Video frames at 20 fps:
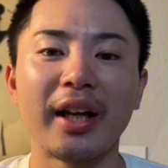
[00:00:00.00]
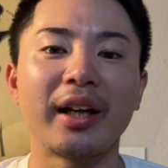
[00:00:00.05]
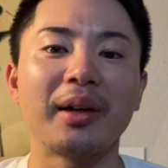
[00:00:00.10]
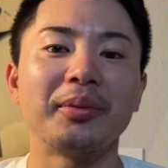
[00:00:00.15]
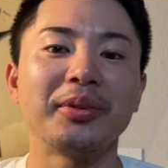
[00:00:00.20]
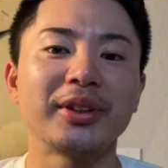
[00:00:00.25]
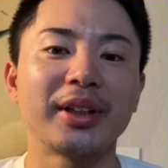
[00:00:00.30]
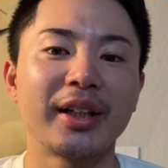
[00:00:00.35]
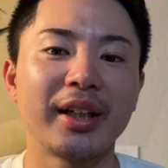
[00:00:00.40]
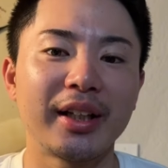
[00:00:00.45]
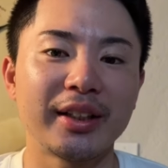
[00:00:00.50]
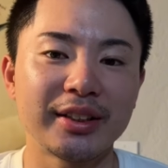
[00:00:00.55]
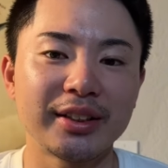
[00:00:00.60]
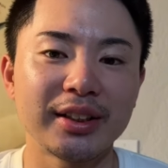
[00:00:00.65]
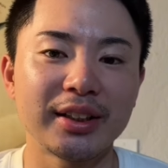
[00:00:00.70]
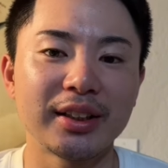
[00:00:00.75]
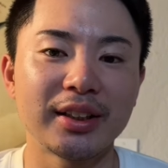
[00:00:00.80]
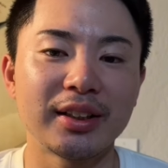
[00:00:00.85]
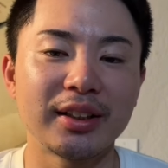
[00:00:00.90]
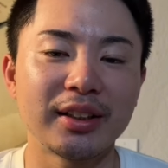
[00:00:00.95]
いかもしれない
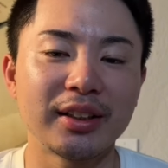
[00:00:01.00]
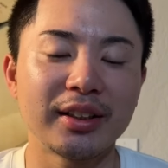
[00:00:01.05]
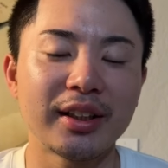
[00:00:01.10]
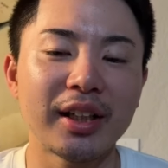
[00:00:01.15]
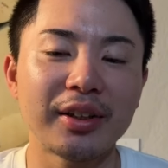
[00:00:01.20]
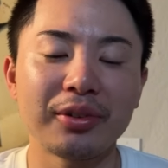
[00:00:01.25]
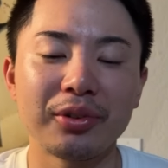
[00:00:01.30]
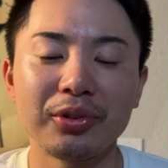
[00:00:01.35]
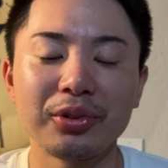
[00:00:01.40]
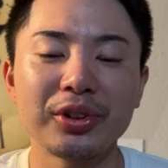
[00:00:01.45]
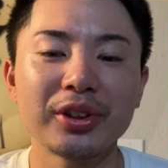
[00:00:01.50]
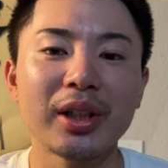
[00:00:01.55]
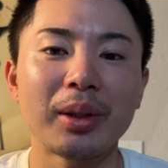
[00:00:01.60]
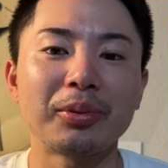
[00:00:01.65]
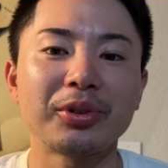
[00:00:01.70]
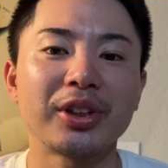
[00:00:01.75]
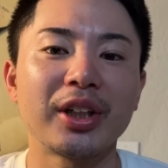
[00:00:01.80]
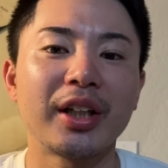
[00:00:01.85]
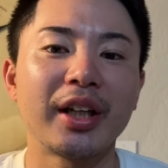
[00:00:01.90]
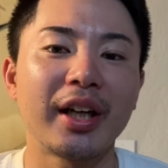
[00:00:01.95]
し、逆に打つか
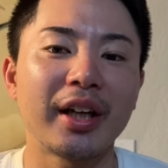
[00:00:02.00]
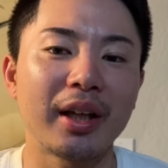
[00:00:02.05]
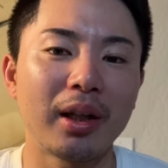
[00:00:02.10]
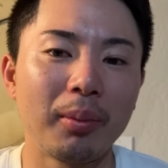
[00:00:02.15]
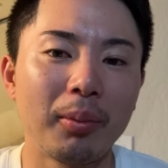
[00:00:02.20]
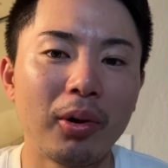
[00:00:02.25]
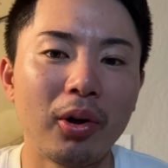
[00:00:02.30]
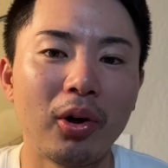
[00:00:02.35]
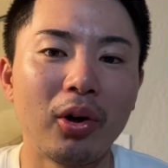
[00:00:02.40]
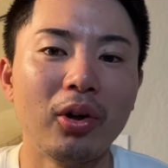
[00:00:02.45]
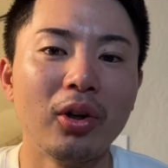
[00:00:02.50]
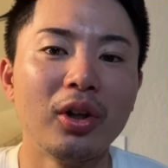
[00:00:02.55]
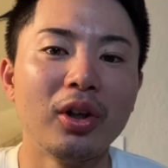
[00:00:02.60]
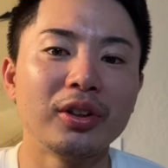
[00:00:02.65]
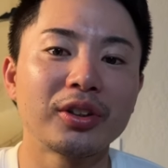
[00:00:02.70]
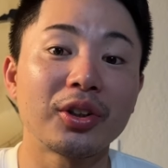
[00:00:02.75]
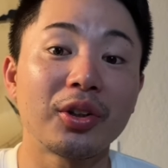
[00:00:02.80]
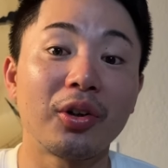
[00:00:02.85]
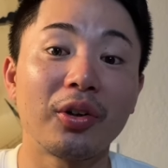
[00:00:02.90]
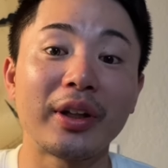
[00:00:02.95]
もしれないけども、
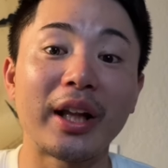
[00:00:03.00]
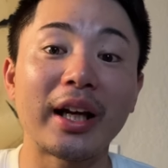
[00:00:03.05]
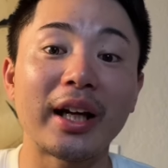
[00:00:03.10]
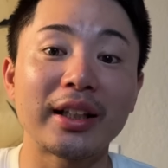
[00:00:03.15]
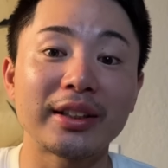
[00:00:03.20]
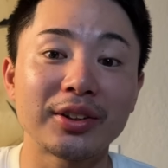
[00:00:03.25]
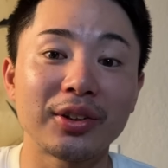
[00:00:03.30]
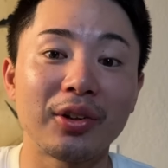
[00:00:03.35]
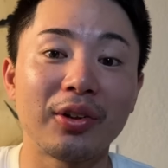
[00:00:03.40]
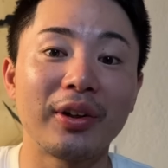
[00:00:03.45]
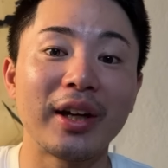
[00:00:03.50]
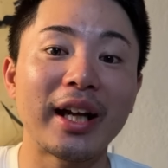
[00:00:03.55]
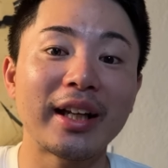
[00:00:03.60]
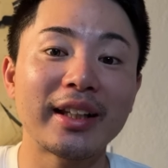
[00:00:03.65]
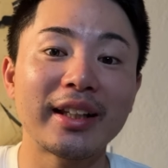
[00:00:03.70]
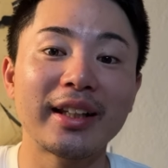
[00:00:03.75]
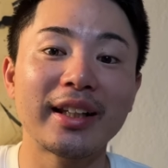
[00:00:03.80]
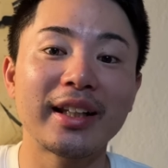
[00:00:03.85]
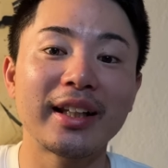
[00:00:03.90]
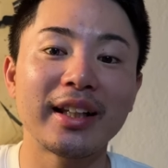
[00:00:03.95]
その、なんかその、
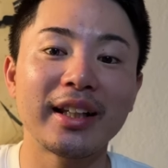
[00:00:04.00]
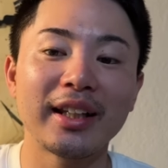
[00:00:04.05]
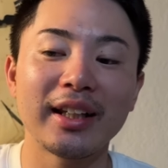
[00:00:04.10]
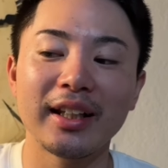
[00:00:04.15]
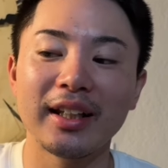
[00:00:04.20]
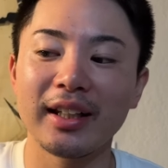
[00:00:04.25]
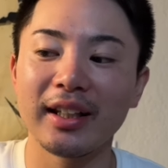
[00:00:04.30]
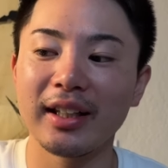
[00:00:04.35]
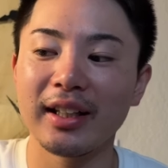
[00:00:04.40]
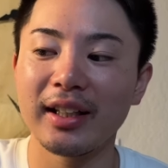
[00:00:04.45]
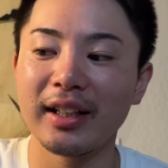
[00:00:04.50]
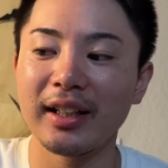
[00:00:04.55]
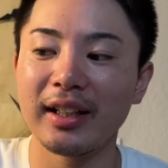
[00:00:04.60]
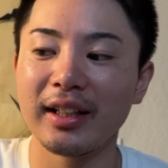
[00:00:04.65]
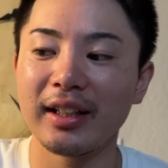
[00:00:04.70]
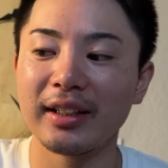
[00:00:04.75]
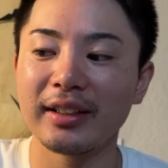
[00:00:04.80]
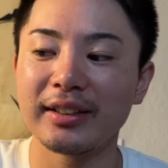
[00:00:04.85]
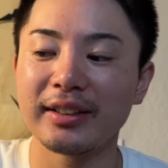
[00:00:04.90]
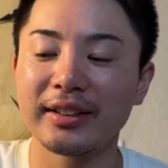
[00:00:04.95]

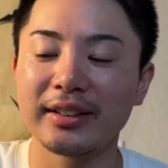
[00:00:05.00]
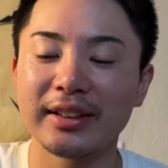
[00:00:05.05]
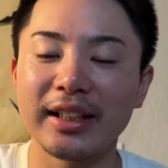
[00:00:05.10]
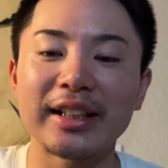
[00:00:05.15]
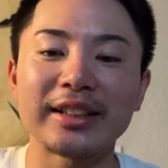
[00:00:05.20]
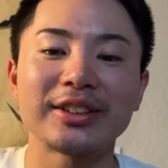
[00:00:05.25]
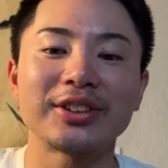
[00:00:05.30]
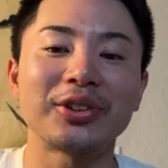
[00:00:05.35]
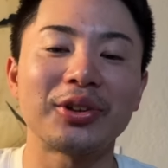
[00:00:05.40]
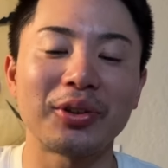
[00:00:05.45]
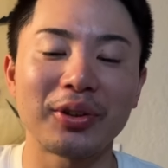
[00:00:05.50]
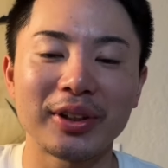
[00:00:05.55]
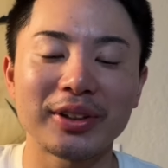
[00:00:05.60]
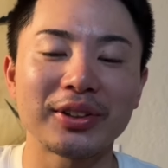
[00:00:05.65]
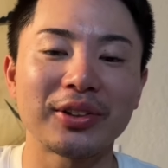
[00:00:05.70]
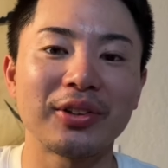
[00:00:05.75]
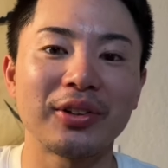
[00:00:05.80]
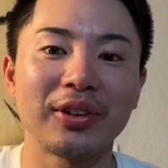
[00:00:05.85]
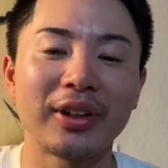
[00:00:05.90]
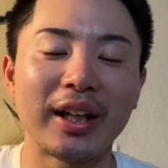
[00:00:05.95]
ラッキーチャンスというか、
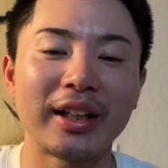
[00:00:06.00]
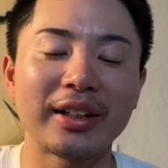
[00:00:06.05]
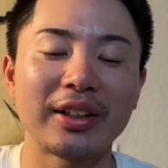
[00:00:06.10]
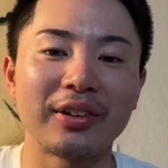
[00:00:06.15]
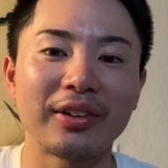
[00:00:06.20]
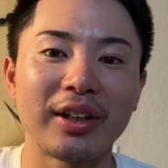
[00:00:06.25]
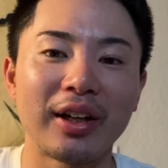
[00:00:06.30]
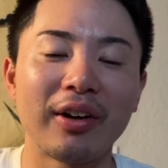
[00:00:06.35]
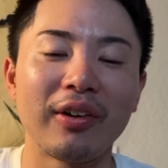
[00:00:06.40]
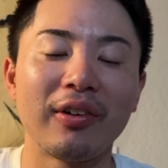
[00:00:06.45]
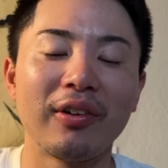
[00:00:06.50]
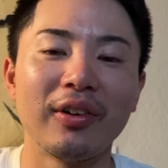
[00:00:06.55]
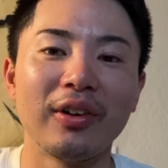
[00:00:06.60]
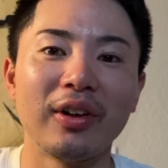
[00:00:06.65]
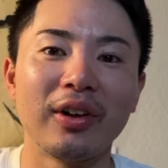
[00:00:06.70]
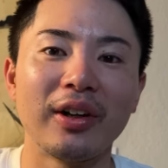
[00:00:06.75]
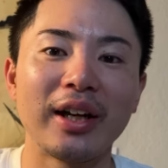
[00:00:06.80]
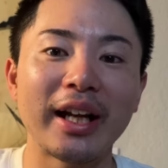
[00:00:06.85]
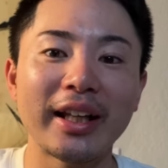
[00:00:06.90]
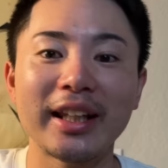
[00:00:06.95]
その、なんて言うんだろ
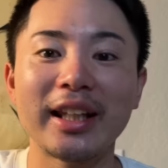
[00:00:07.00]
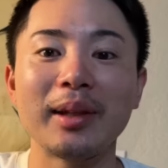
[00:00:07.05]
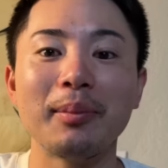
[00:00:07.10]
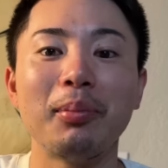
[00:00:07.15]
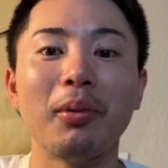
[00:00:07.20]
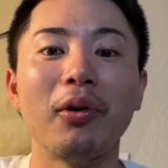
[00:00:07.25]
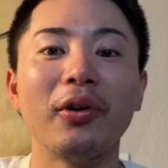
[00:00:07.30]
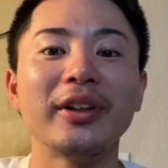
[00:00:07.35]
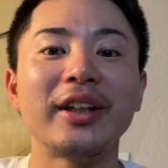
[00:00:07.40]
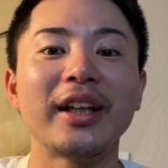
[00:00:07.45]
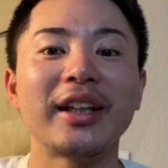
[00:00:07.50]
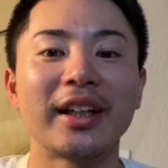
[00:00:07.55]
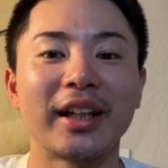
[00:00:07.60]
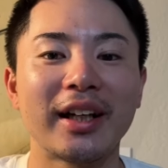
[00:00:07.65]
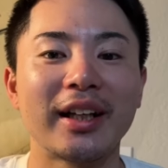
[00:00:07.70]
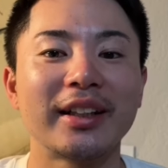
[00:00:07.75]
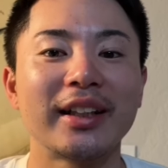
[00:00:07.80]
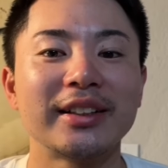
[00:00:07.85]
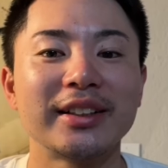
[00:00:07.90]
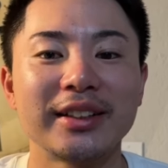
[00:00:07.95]
う、ラッキーボーイ的な
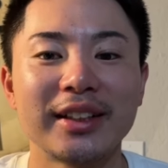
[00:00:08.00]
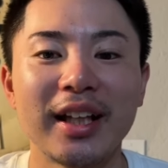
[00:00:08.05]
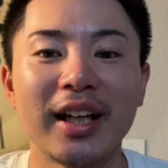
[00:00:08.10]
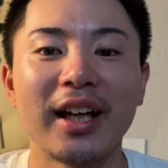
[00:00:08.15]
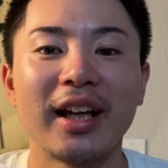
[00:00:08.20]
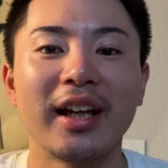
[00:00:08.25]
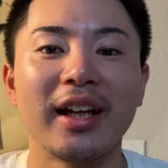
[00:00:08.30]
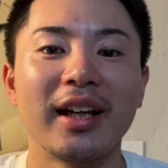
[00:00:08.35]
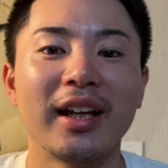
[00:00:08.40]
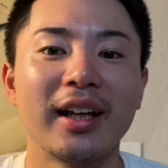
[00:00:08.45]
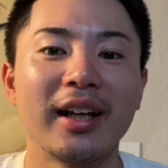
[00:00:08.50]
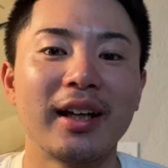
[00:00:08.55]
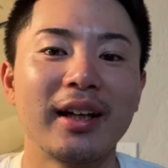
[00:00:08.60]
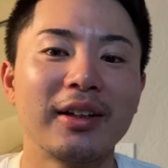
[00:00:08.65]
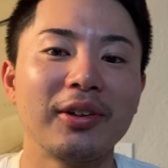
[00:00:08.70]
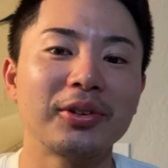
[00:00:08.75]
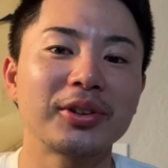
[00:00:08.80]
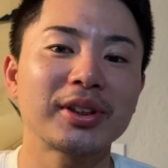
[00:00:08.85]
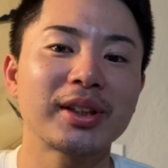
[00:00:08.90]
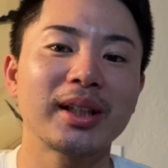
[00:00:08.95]
形で、
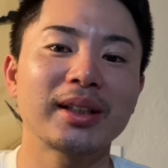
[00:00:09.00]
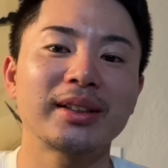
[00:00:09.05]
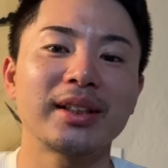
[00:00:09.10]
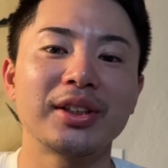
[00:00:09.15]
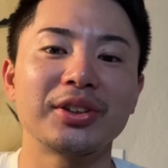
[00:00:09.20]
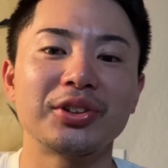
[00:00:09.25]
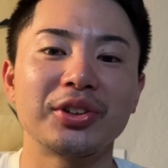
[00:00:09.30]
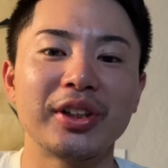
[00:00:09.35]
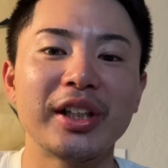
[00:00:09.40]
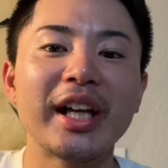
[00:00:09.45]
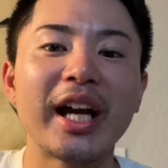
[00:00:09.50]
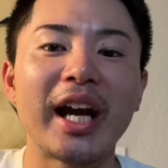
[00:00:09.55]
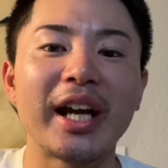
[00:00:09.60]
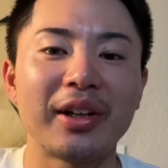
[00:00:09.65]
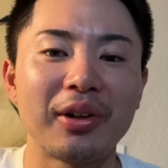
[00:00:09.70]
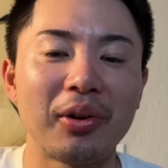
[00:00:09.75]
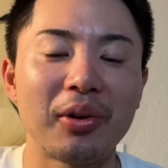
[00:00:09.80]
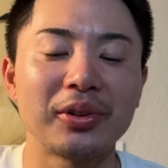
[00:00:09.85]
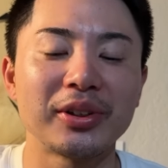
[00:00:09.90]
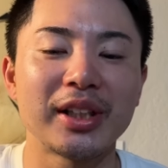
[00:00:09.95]
えー、吉川選手以
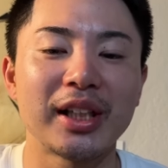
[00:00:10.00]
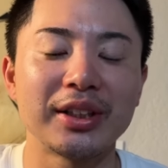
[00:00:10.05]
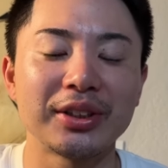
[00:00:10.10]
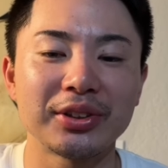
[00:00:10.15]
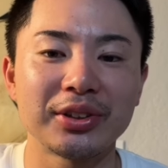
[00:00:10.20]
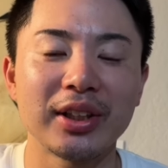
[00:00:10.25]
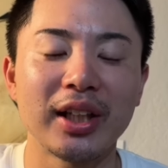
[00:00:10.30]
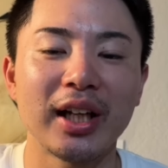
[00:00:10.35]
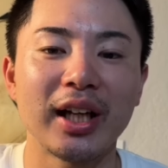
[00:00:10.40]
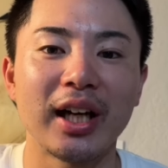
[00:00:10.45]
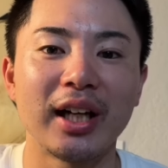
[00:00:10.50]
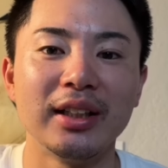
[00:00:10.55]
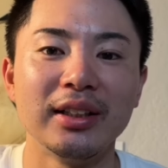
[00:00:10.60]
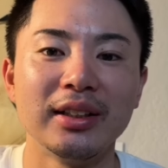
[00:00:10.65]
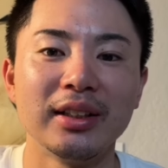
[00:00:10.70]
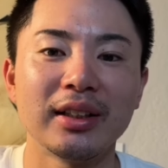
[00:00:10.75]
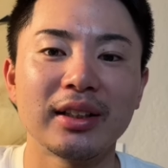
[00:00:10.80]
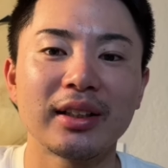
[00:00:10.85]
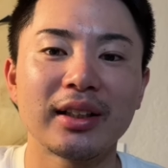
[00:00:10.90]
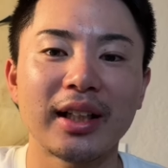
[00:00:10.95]
外の選手が、
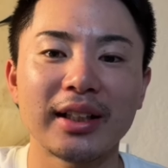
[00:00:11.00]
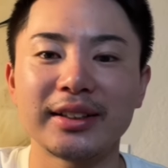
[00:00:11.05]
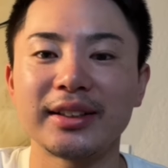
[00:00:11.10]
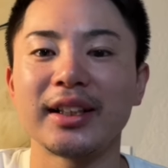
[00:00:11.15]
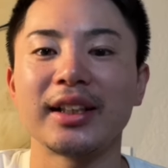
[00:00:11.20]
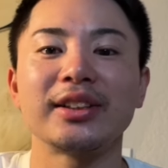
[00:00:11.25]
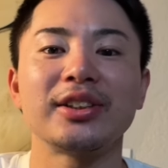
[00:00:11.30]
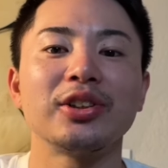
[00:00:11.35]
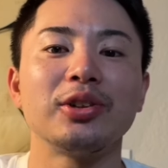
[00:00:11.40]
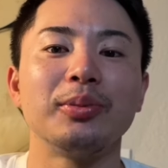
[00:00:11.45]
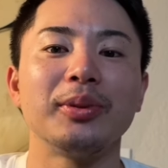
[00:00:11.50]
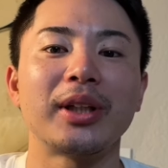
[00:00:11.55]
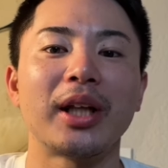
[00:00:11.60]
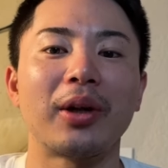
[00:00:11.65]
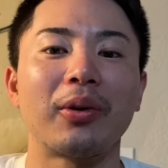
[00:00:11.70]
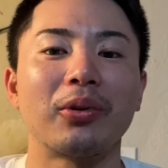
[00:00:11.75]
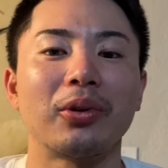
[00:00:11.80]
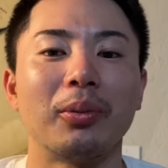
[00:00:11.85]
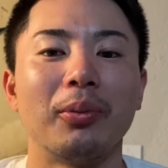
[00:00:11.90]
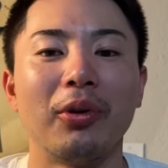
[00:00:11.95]
活躍するみたい
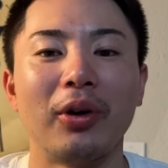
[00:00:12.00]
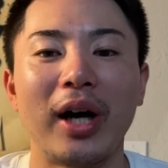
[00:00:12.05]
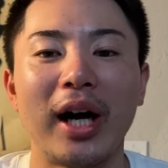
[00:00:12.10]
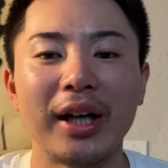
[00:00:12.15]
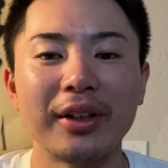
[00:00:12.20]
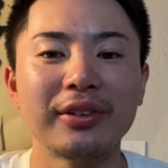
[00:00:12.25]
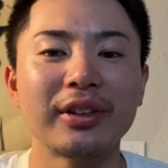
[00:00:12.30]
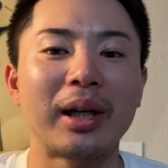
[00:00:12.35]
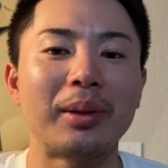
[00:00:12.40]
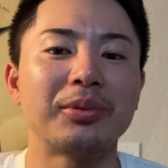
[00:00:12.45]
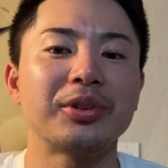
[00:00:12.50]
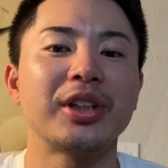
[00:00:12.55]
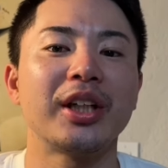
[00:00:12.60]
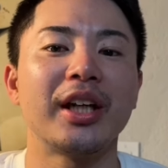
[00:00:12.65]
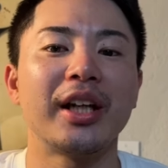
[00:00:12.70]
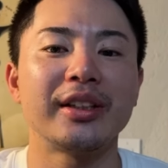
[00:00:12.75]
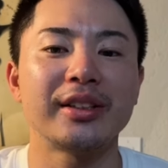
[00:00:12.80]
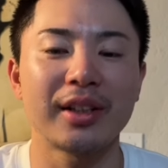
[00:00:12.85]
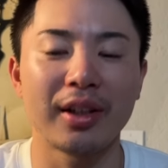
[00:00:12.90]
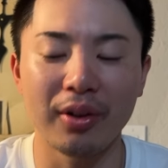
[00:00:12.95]
なこともあるかもし
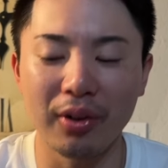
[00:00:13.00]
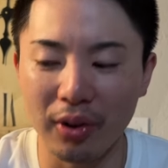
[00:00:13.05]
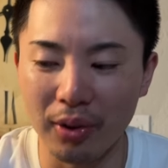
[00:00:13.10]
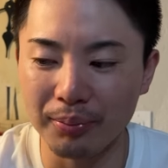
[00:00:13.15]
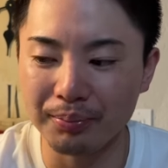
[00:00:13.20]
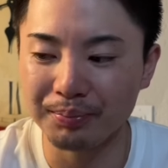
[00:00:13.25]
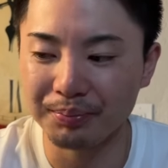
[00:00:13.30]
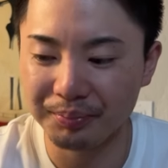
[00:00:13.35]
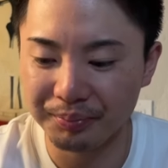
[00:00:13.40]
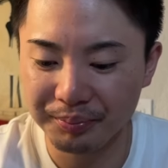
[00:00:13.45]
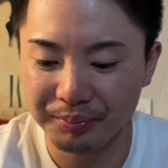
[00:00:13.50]
れないですけど、